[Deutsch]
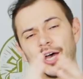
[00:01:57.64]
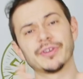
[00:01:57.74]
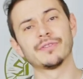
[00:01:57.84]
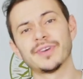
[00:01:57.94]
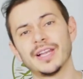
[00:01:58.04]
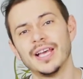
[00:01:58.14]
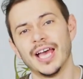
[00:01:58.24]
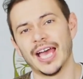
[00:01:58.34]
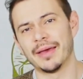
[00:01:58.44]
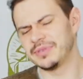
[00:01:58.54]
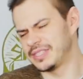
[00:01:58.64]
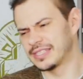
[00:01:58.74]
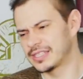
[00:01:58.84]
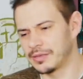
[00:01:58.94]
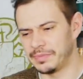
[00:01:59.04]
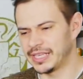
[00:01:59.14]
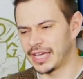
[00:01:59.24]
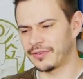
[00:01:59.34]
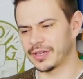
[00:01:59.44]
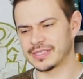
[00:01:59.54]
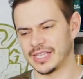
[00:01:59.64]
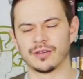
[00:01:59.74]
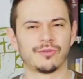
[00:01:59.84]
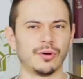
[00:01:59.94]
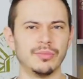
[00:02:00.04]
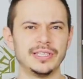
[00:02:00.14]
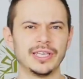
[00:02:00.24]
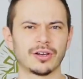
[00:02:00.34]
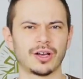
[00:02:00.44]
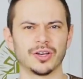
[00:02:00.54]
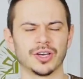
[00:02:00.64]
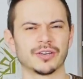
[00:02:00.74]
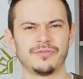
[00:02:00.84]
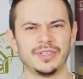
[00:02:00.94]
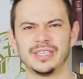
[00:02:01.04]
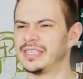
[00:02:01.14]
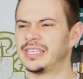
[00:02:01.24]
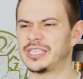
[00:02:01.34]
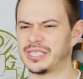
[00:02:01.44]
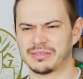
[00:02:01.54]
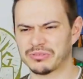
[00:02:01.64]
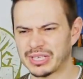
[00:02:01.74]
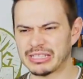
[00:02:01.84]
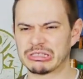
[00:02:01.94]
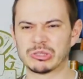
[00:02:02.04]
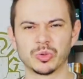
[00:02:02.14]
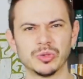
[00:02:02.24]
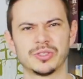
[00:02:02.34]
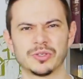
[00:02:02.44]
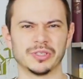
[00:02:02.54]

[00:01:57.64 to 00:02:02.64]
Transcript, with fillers: Auf jeden Fall ähm, ist dieses Gebet einfach in seiner Formulierung irgendwie nicht so ganz rund